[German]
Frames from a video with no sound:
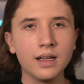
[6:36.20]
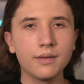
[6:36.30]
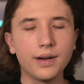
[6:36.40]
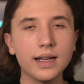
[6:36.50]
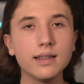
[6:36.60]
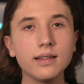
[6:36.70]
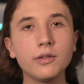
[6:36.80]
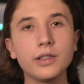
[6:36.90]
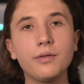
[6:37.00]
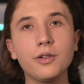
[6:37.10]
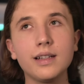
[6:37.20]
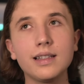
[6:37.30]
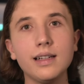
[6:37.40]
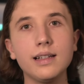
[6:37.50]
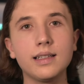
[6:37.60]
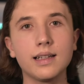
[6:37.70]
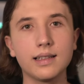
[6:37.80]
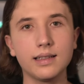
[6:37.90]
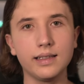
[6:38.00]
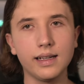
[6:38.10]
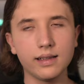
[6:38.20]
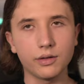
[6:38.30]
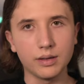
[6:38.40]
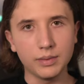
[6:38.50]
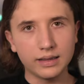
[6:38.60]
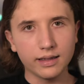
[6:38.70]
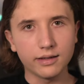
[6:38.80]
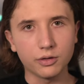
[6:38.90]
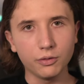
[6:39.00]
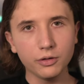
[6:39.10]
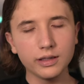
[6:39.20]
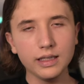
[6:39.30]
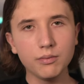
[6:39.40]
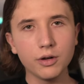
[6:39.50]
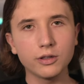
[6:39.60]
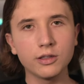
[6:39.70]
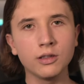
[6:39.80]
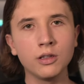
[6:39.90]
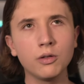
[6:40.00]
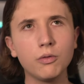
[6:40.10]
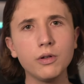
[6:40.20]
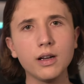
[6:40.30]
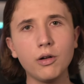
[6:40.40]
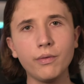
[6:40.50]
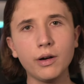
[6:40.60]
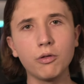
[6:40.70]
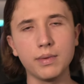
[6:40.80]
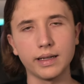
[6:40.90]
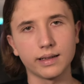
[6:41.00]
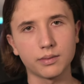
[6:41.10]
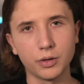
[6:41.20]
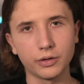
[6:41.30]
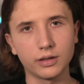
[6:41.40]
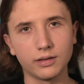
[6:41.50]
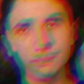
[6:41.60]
Weiter denn noch davon erzählt, dass er sich jetzt aus dem Internet zurückziehen möchte und auch warum er das möchte.